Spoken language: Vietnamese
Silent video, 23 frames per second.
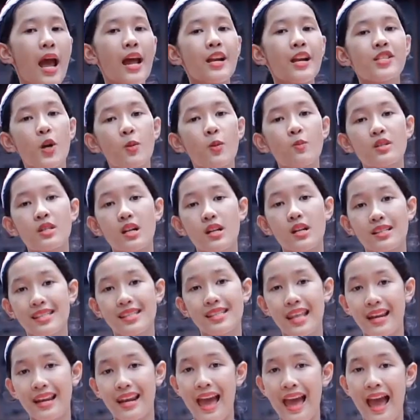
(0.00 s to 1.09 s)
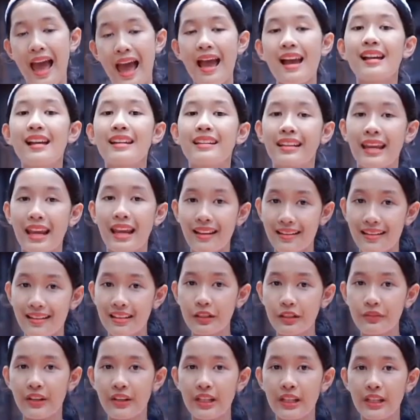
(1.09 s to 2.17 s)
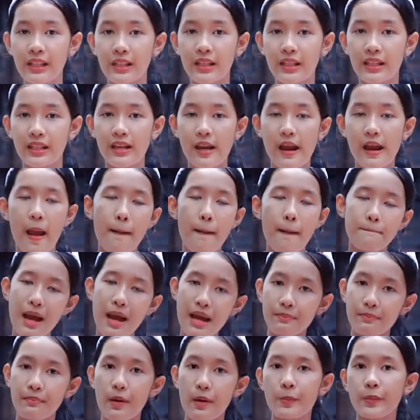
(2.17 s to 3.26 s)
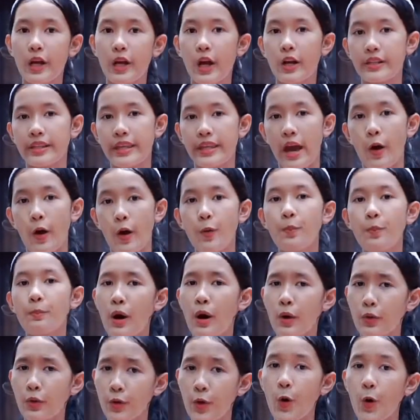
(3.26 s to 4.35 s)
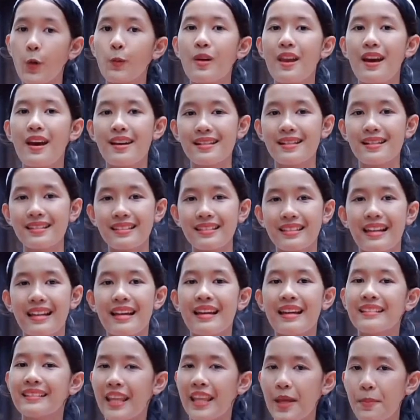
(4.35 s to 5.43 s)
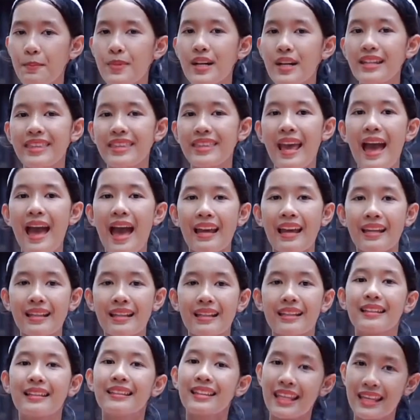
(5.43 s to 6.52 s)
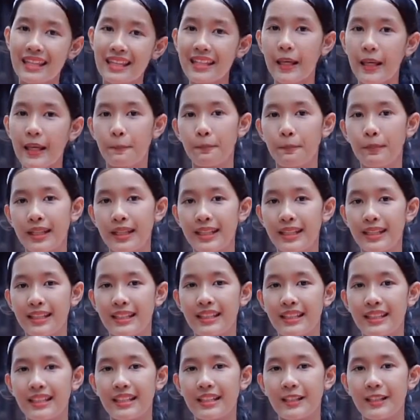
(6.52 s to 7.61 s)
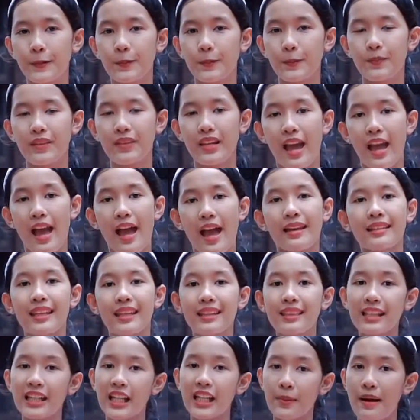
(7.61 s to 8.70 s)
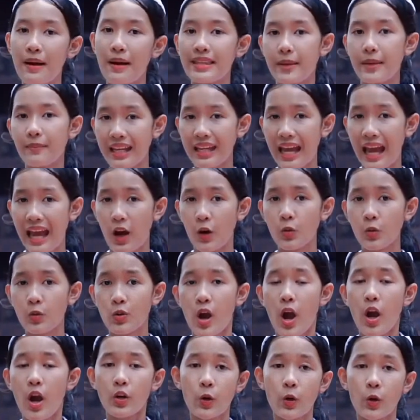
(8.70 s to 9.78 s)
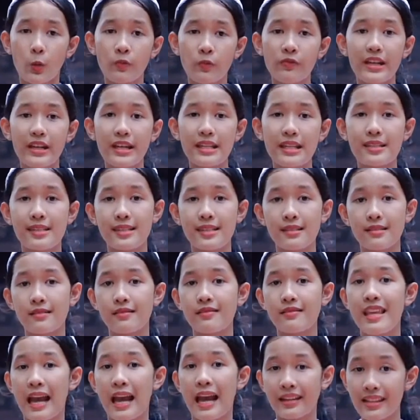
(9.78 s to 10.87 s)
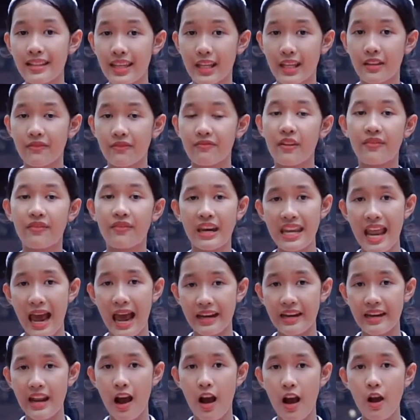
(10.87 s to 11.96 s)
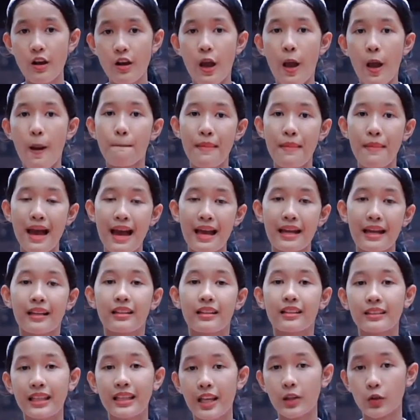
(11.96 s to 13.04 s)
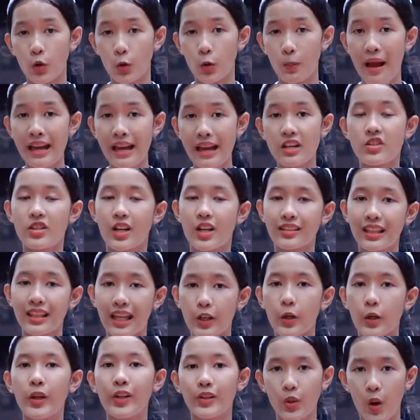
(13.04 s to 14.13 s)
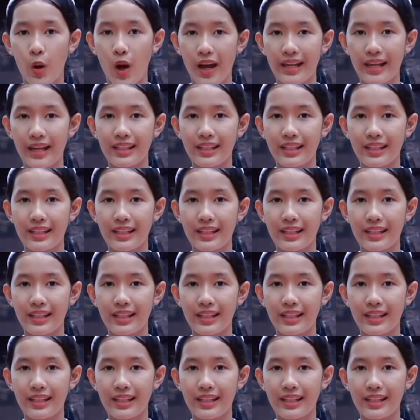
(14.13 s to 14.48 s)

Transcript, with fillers: Trong rừng xanh lá, ghét hư vinh Bác mong con cháu mau khôn lớn Tiếp bước cha anh, tiến kịp mình Kính thưa ban giám khảo, cũng vì sự giản dị và vĩ đại đó mà tên của bác trở thành huyền thoại